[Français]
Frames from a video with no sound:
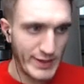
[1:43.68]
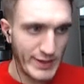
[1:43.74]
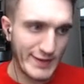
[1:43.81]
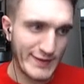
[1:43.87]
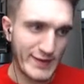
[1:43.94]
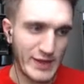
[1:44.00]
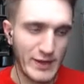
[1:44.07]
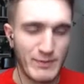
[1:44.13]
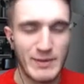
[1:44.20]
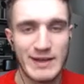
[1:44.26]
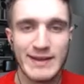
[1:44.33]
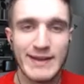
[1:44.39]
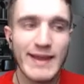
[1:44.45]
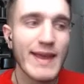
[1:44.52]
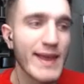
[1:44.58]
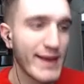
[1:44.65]
les 5000
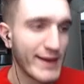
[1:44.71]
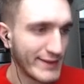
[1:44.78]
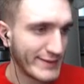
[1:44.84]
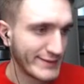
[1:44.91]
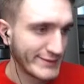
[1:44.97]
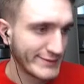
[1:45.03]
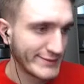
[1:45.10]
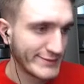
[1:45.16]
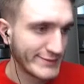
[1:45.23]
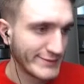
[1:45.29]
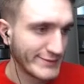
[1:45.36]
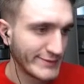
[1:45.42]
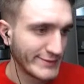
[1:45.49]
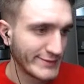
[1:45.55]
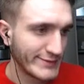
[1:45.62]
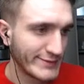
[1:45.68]
TR.
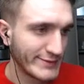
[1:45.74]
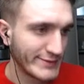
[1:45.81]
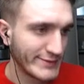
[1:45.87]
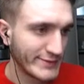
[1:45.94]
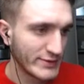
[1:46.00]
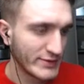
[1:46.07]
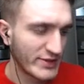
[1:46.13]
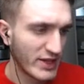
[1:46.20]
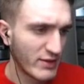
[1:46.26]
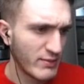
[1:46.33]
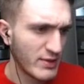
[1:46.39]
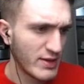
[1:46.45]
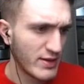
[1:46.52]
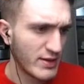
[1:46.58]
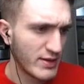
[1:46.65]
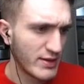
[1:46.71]
Le 5000